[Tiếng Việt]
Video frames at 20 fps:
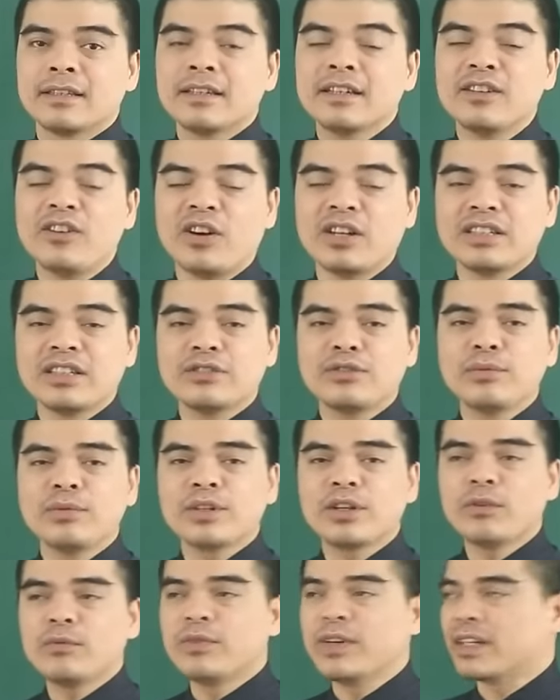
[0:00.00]
Từ đó sẽ giúp
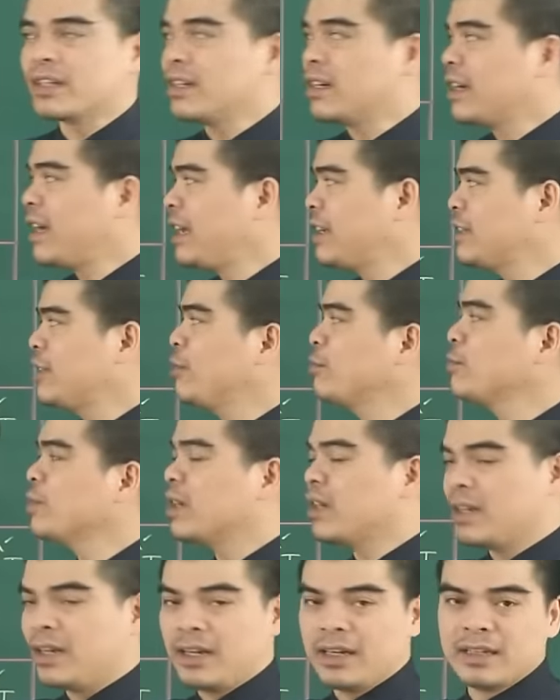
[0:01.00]
cho công việc được hanh thông
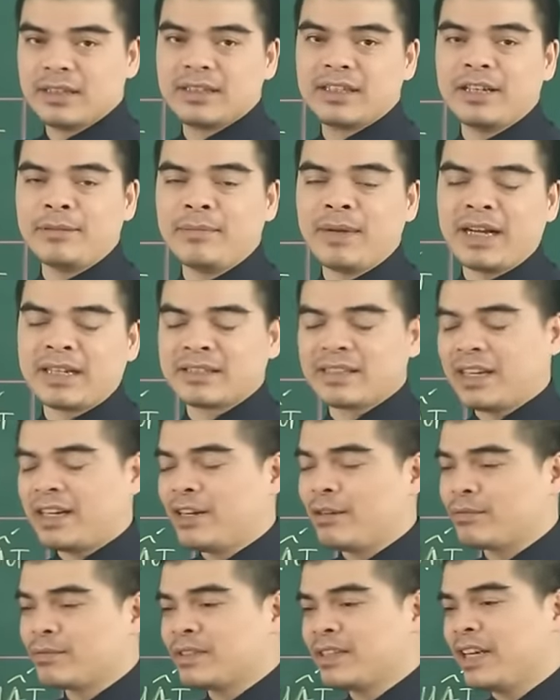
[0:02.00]
thuận lợi, tiền bạc tài
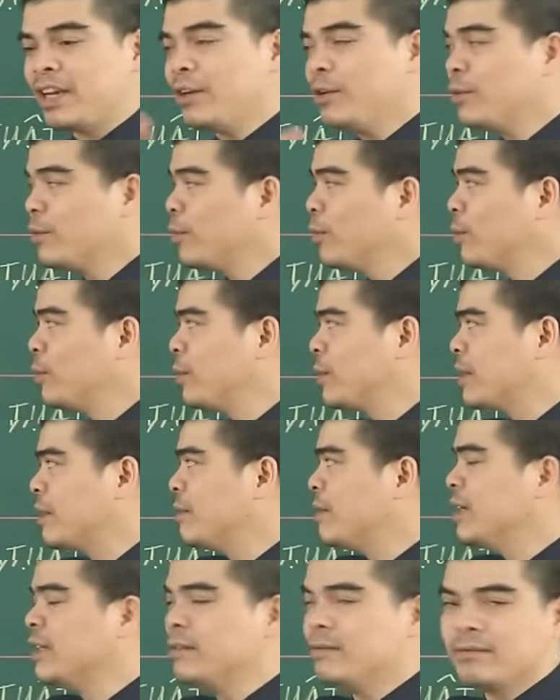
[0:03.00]
lộc sẽ ùn ùn
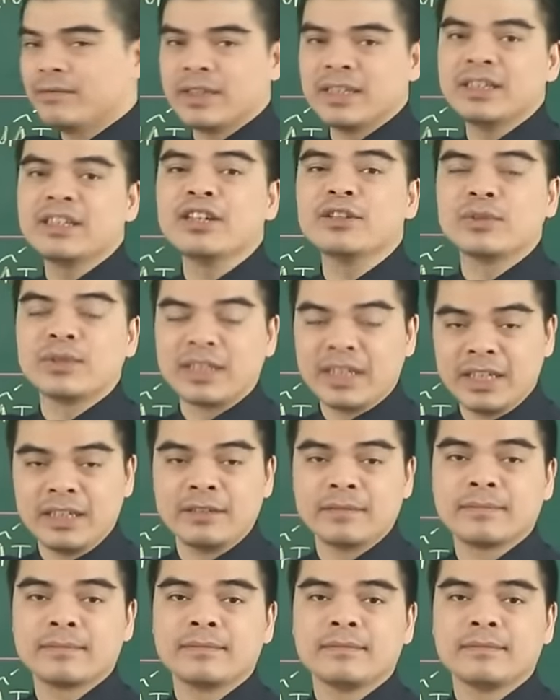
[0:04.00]
kéo đến với những người tuổi Thìn.